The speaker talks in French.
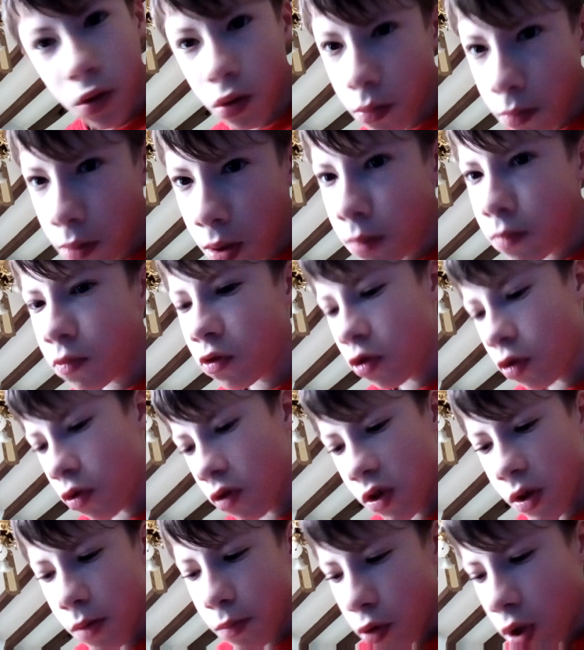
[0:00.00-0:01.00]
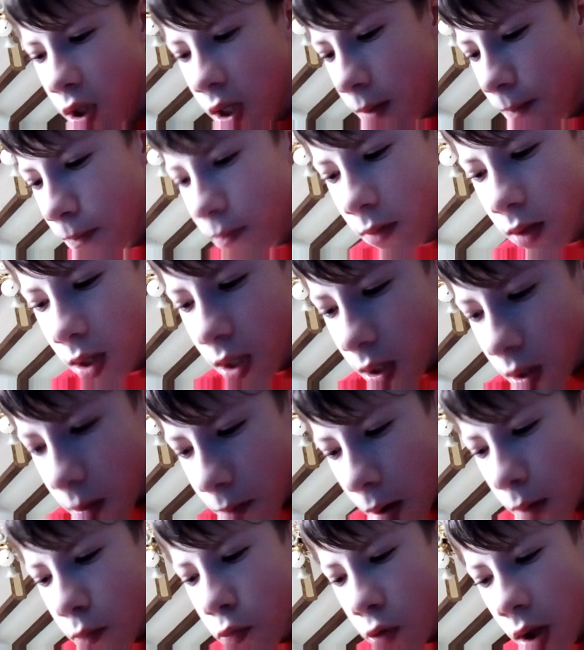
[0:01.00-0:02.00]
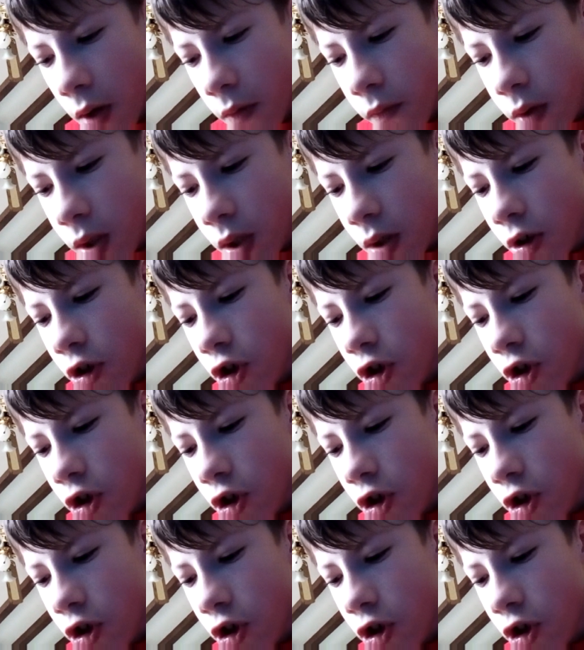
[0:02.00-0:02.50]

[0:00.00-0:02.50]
quand même, sans abonnés. Bah, à mon avis,